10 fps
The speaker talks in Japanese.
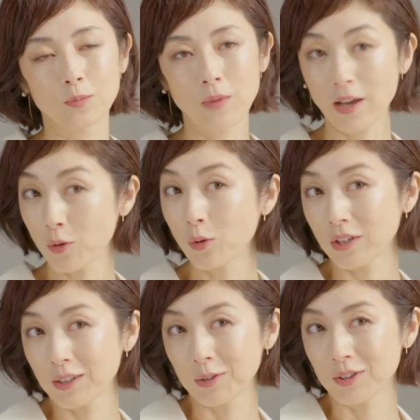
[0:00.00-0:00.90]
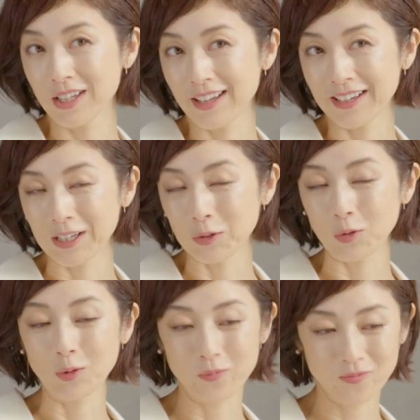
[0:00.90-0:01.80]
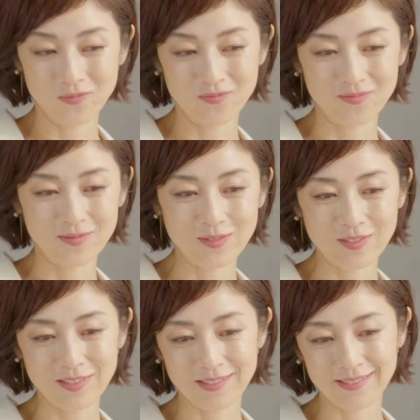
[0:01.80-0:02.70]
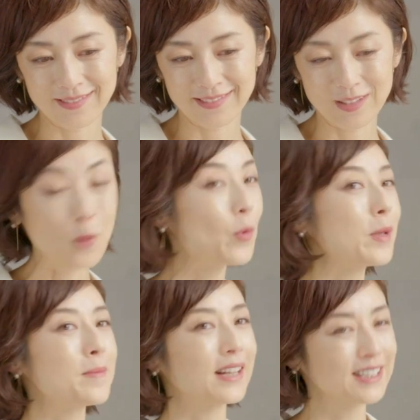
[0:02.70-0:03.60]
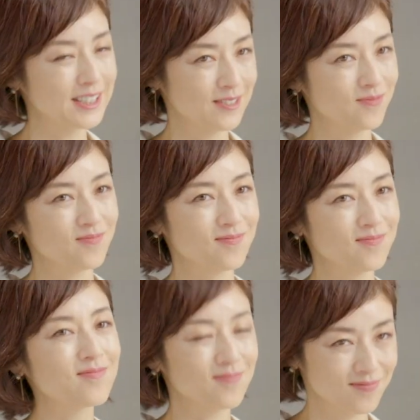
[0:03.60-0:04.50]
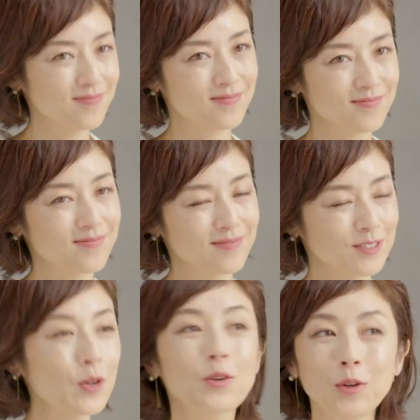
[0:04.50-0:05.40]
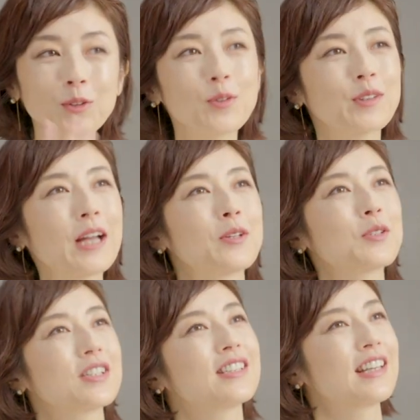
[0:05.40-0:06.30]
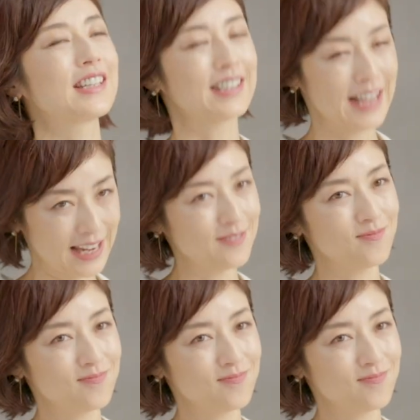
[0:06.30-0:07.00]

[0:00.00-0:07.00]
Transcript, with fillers: 舞い込んでくるんじゃないかと思います。そういうことを楽しんでいきたい。